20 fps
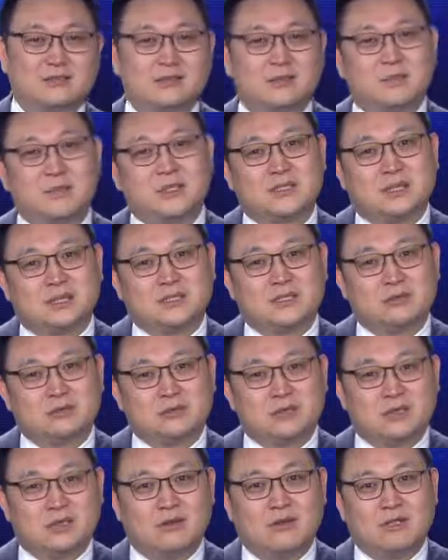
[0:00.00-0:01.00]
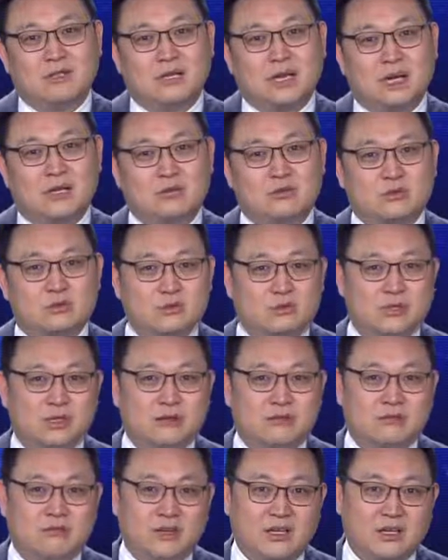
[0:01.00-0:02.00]
那么在这种情况下，中国
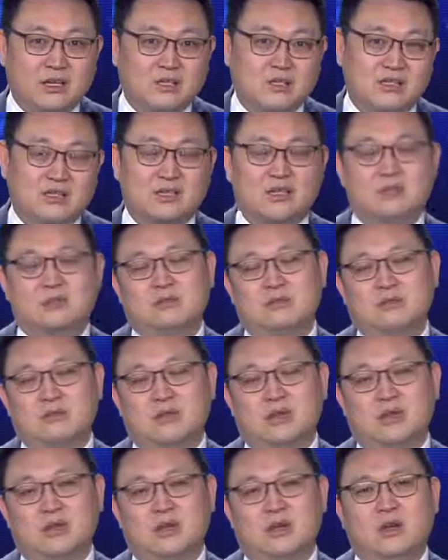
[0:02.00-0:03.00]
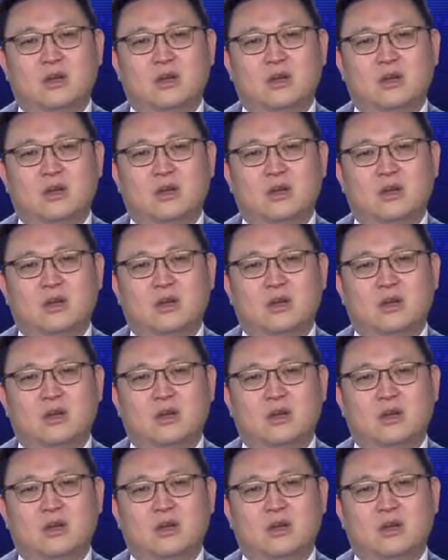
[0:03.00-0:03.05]
人为了生存，